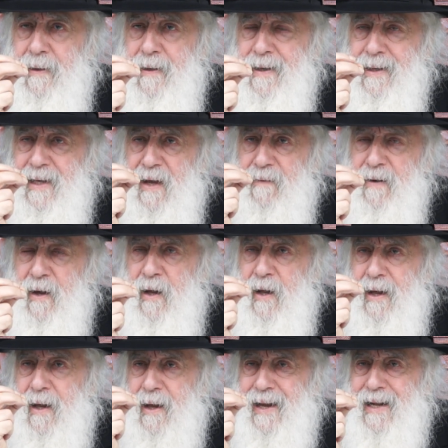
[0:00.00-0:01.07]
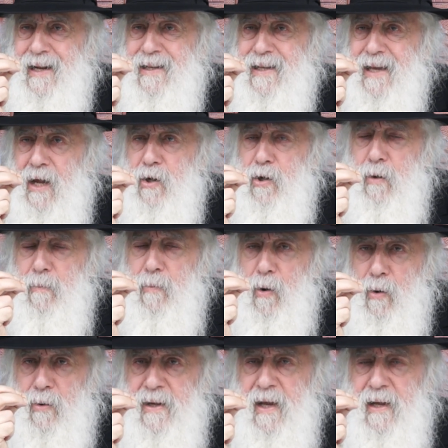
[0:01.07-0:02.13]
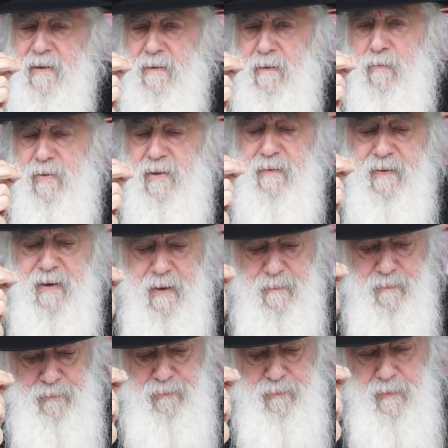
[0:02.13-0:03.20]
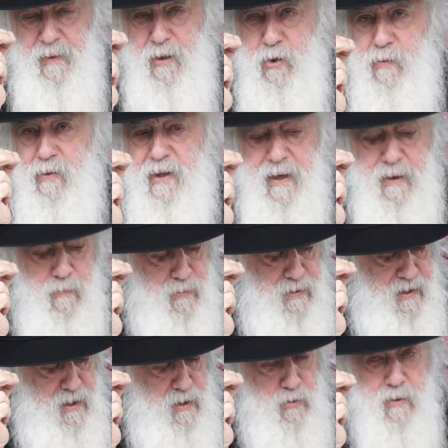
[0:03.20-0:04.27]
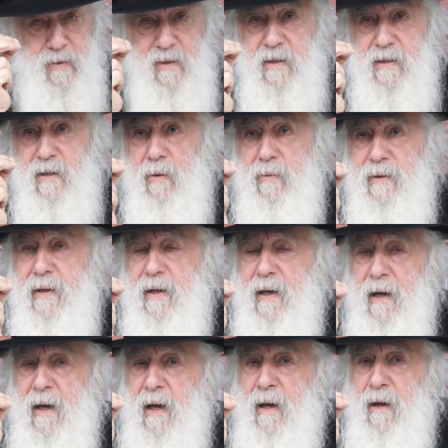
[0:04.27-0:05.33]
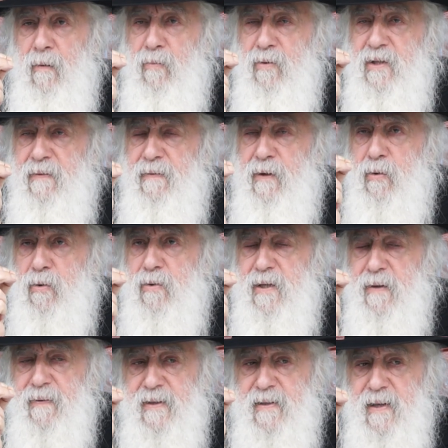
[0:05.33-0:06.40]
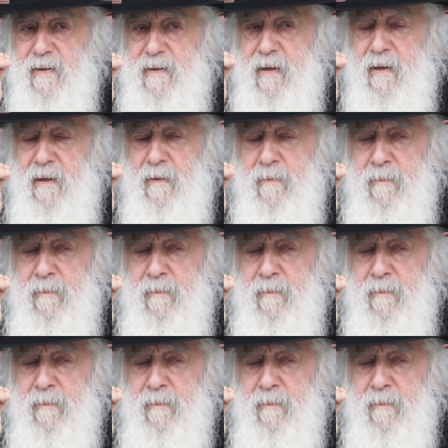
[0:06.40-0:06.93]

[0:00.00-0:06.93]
Il, était un homme honnête. Vous savez, je voudrais vous dire quelque chose d'extraordinaire. Vous savez que Youssef Hatzadik,